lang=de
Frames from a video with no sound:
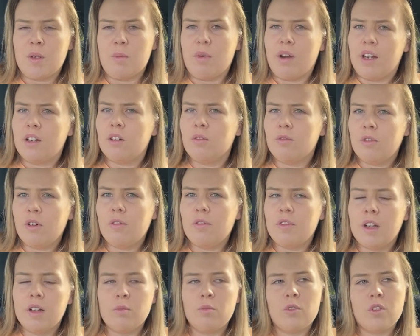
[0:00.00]
Bahn
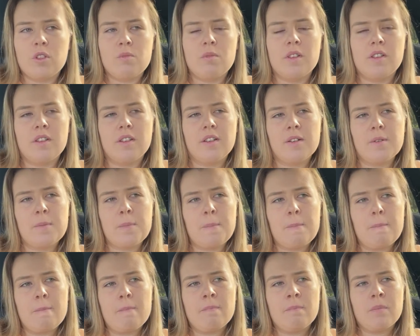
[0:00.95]
geworfen hat, muss ich mal sagen.
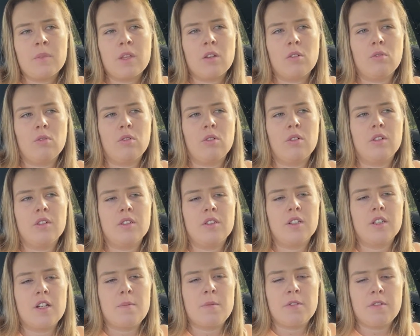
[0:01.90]
Und
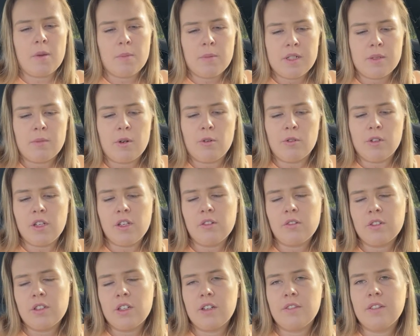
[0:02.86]
ähm, ich war mit dem Audi hier
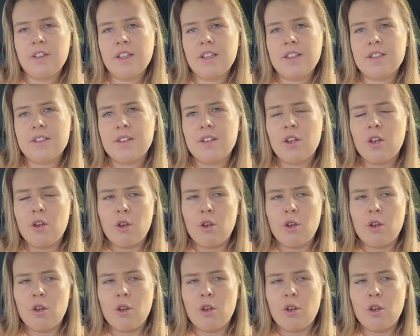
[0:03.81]
unterwegs